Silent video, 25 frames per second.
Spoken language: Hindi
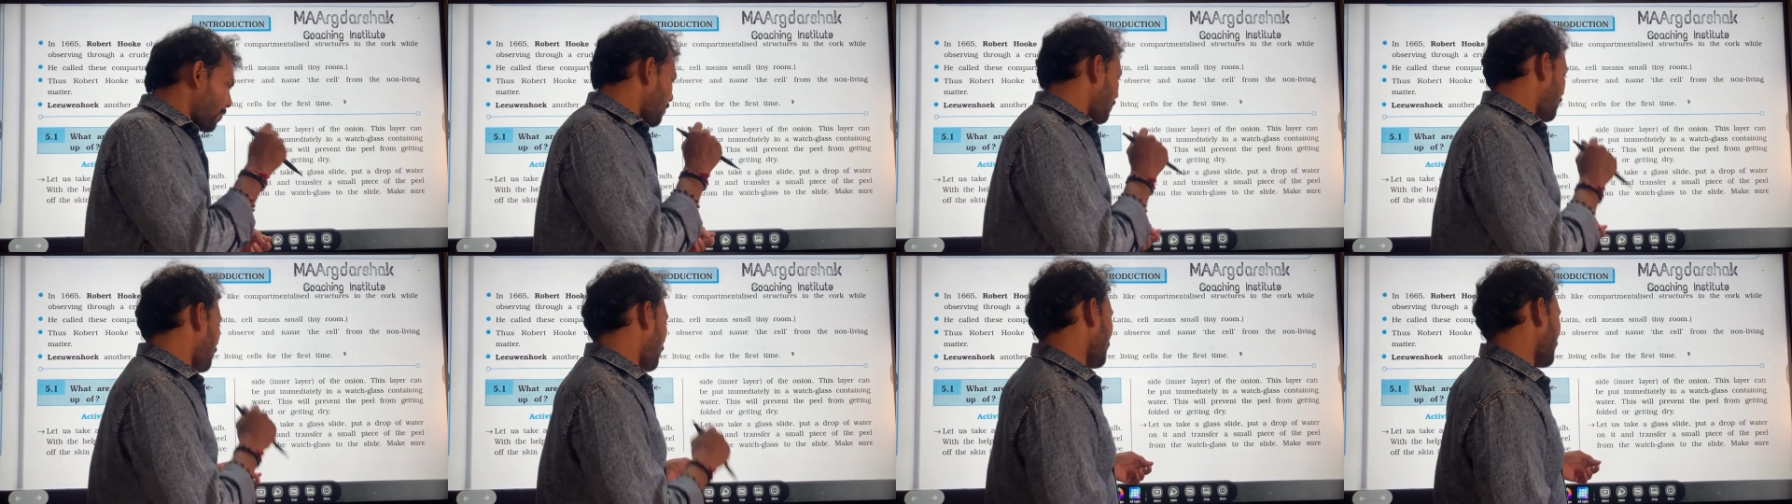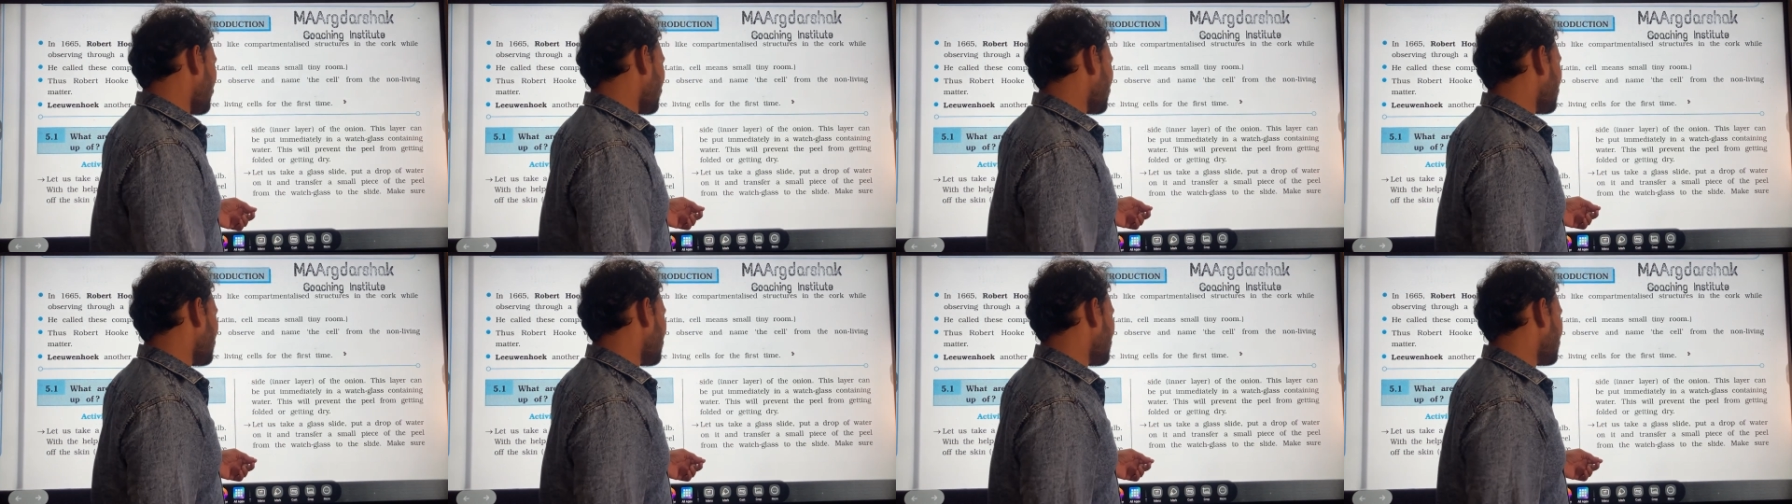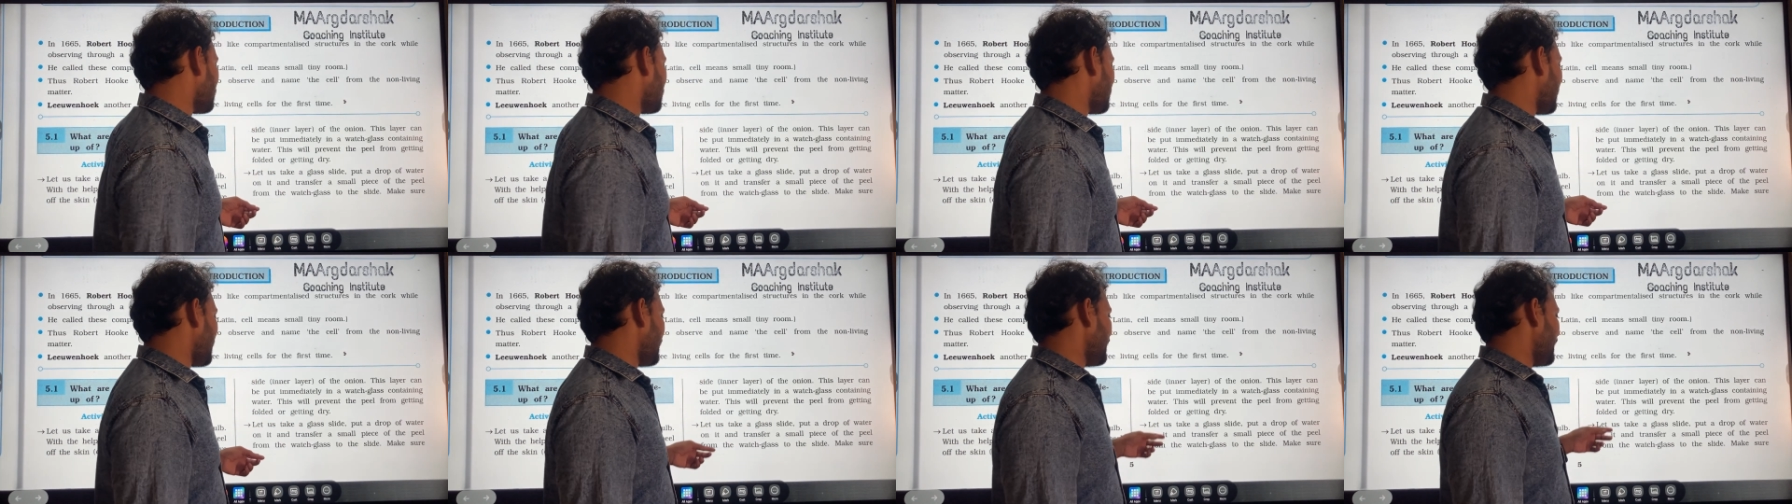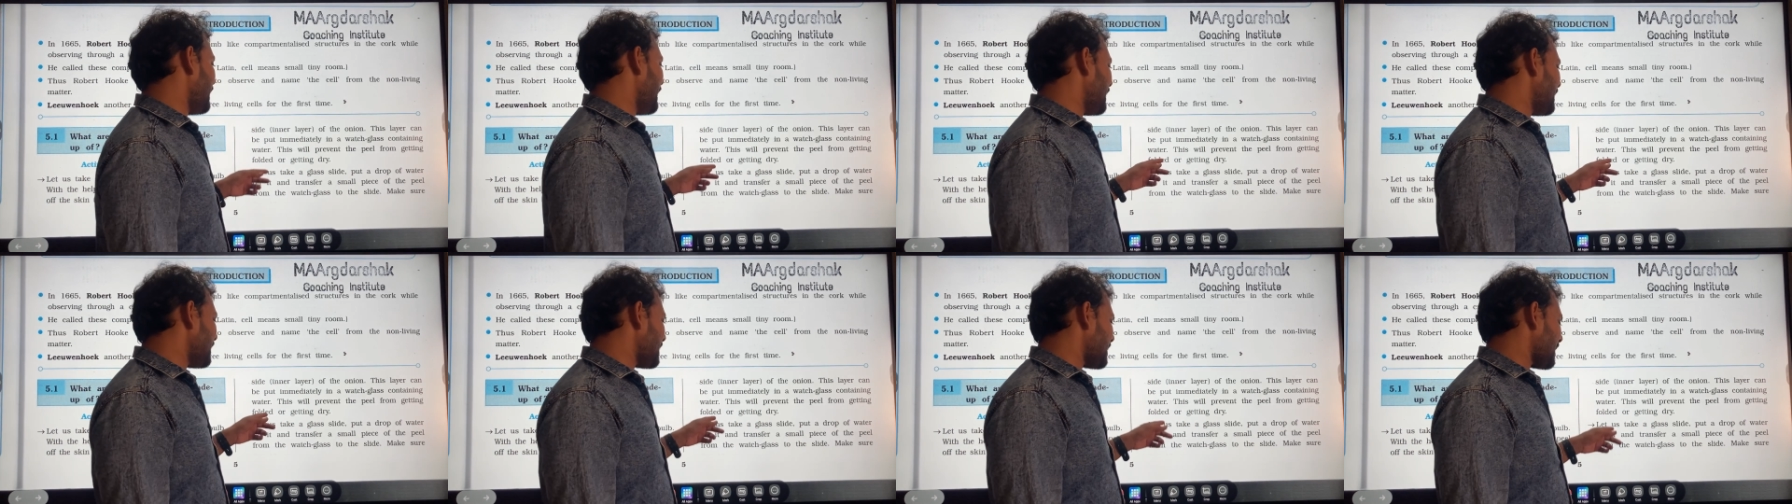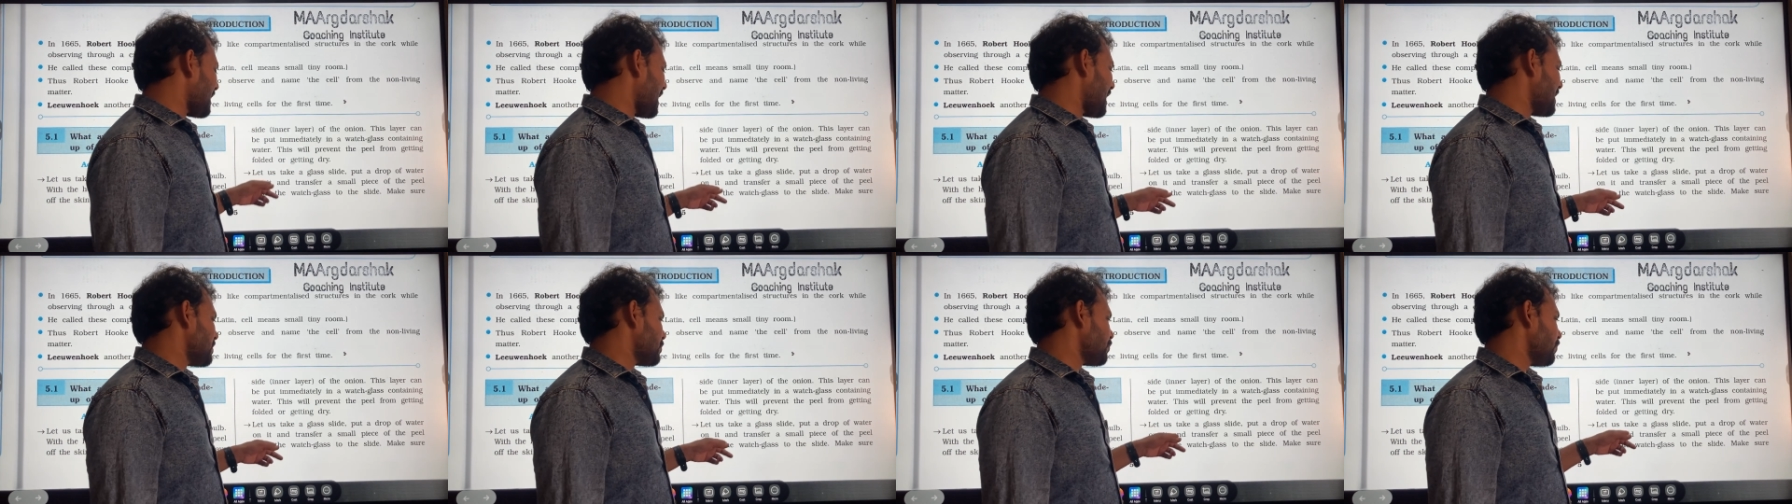ऑफ वाटर रखते हैं एंड
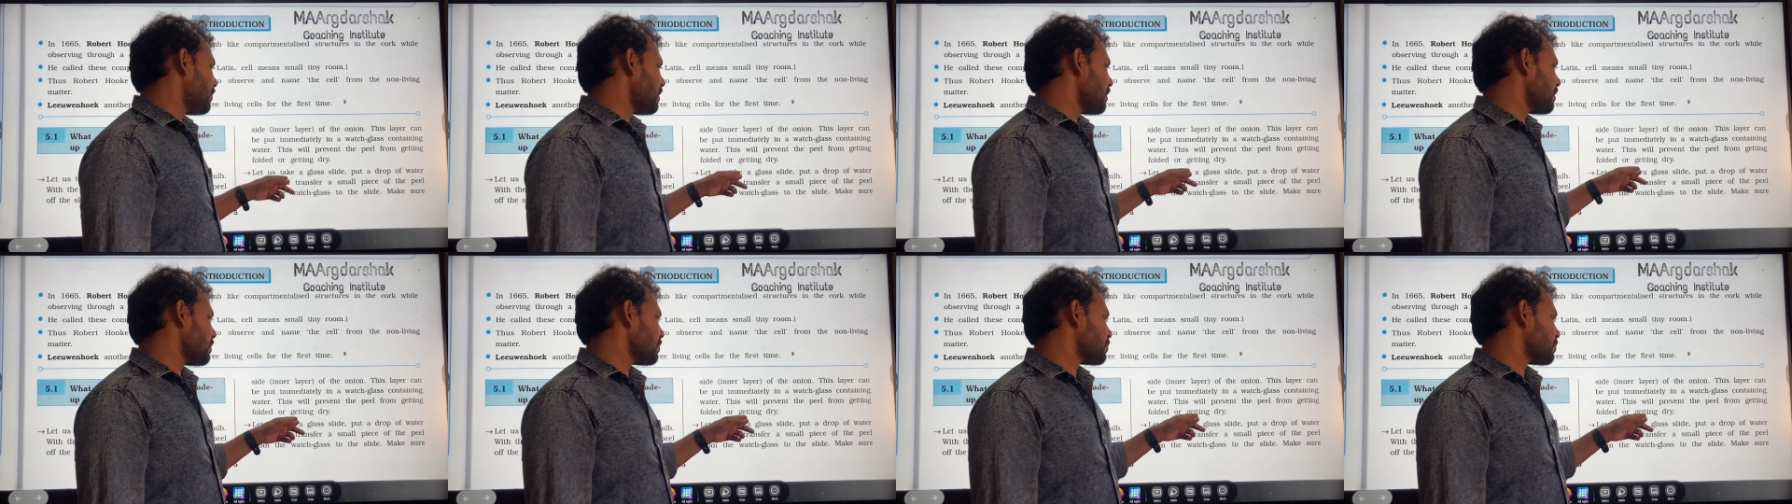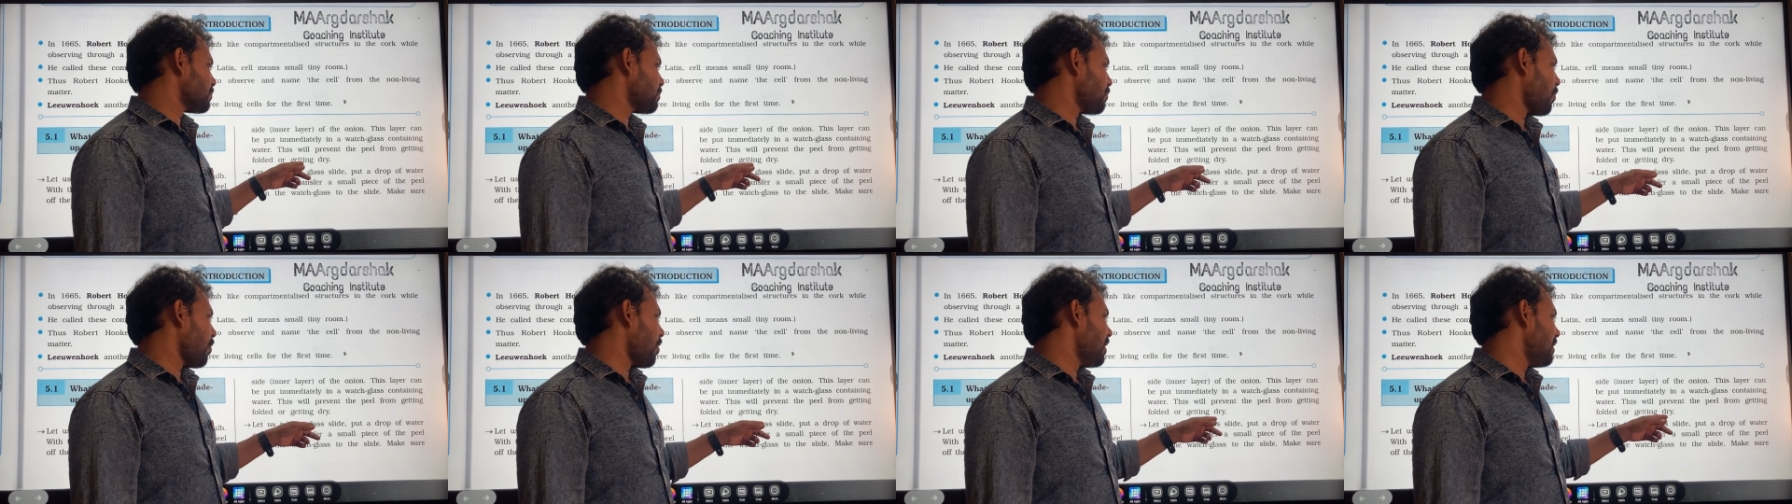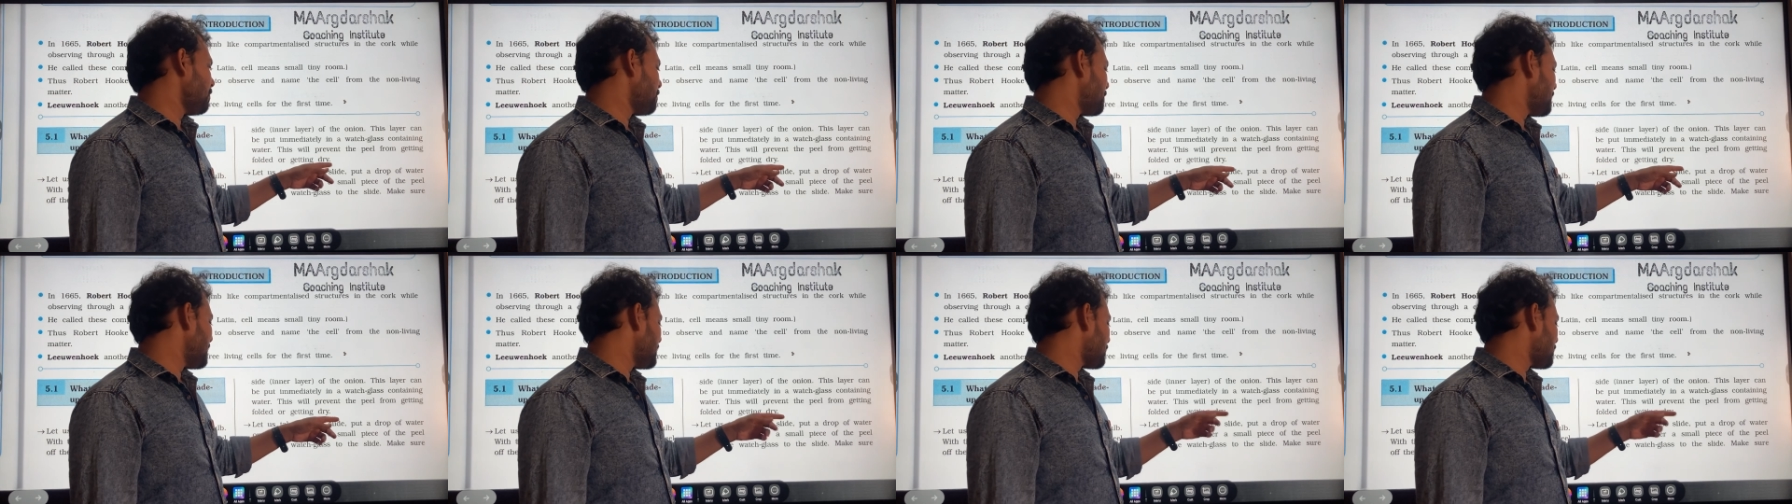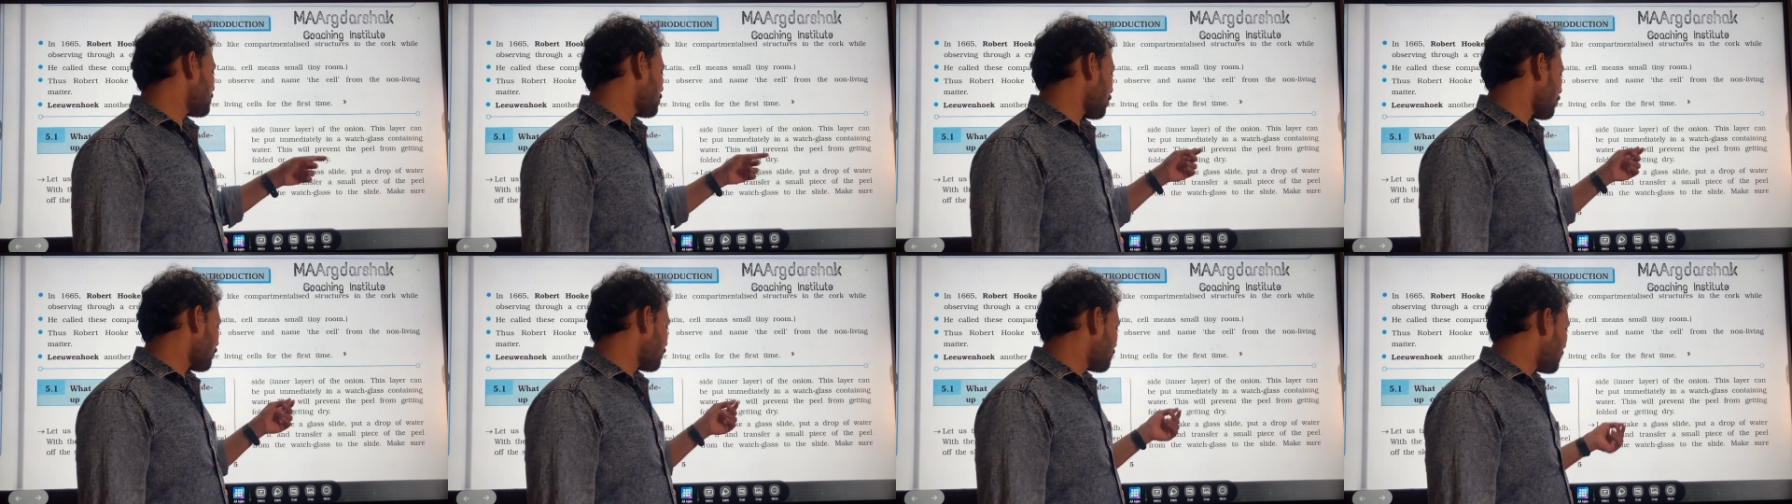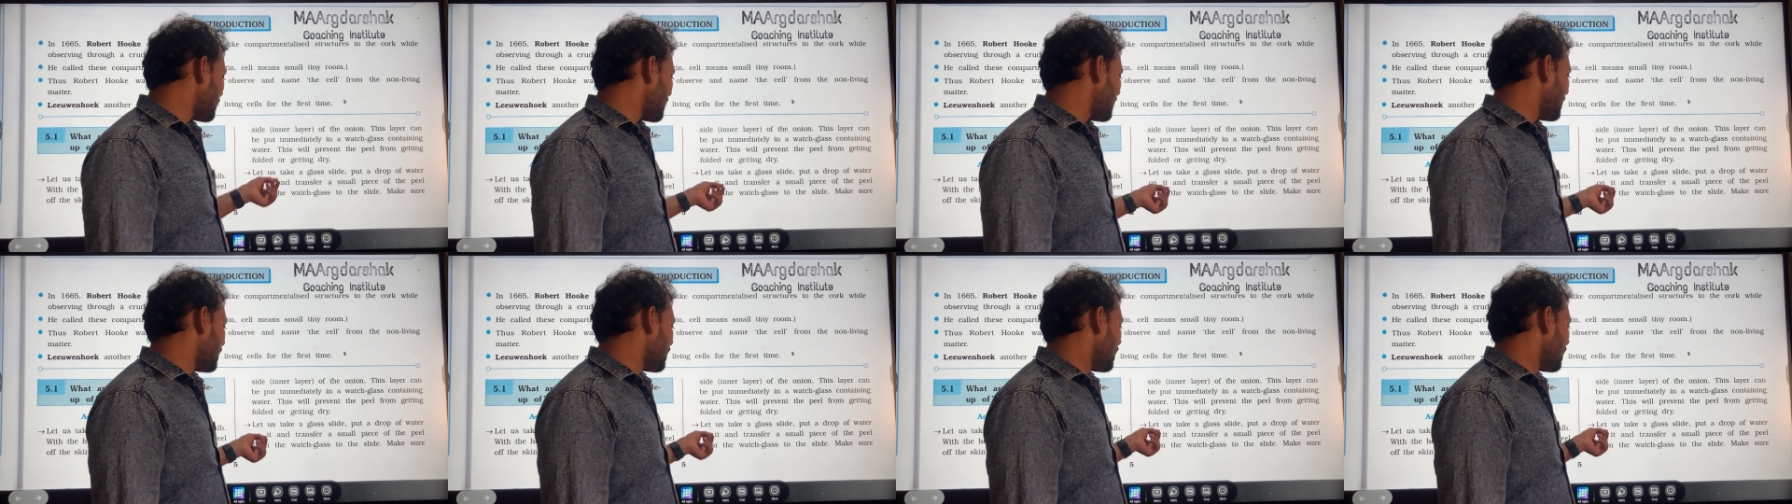ट्रांसफर अ स्मॉल पीस ऑफ
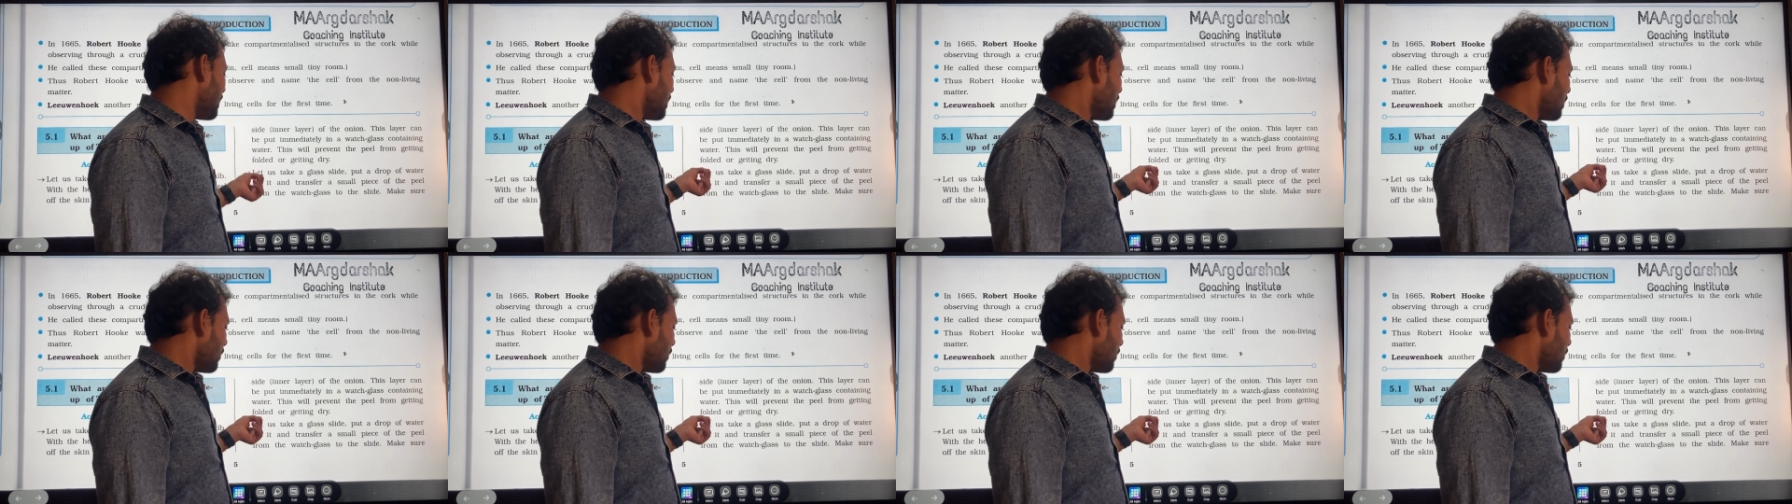पील